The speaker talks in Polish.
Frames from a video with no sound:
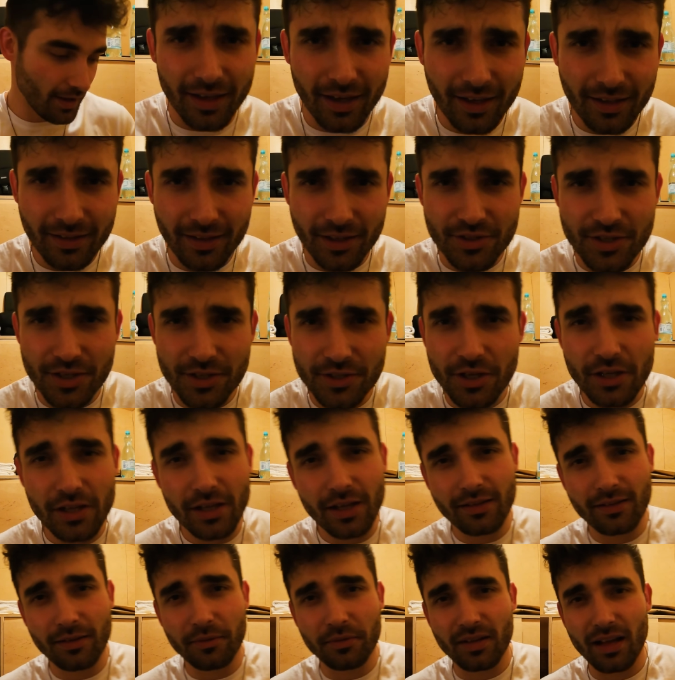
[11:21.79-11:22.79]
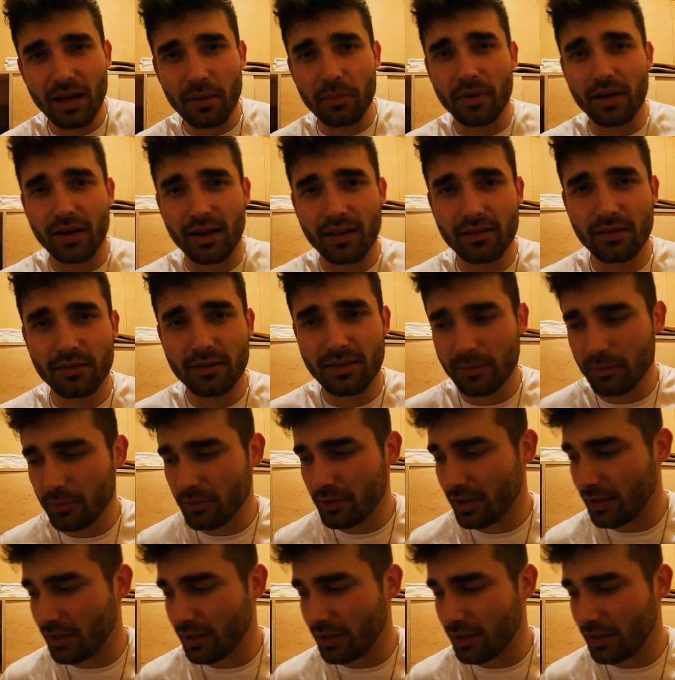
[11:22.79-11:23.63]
Ja na szczęście nie jestem sam, razem ze mną